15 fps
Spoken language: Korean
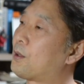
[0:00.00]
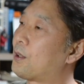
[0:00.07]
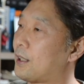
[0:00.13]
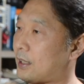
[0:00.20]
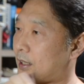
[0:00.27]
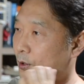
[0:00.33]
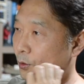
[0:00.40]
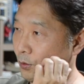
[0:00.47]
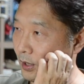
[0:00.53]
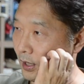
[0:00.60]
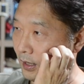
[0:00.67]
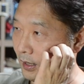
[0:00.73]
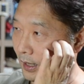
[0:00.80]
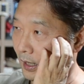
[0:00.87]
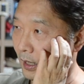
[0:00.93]
거기에서 손실이
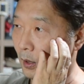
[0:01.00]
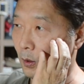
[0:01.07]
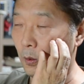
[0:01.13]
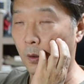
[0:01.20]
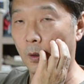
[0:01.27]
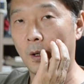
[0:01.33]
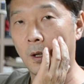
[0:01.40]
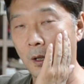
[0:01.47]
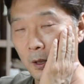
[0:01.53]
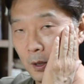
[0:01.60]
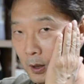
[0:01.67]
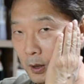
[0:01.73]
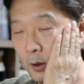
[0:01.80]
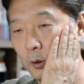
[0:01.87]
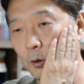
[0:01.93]
크게 났고
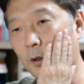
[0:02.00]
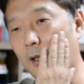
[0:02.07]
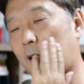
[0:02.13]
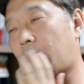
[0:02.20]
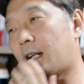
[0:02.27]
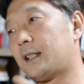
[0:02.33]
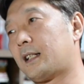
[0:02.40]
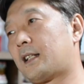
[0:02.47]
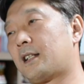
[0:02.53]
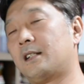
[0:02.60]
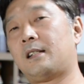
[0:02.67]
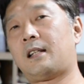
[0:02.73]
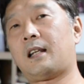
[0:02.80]
또 하나는 이제 전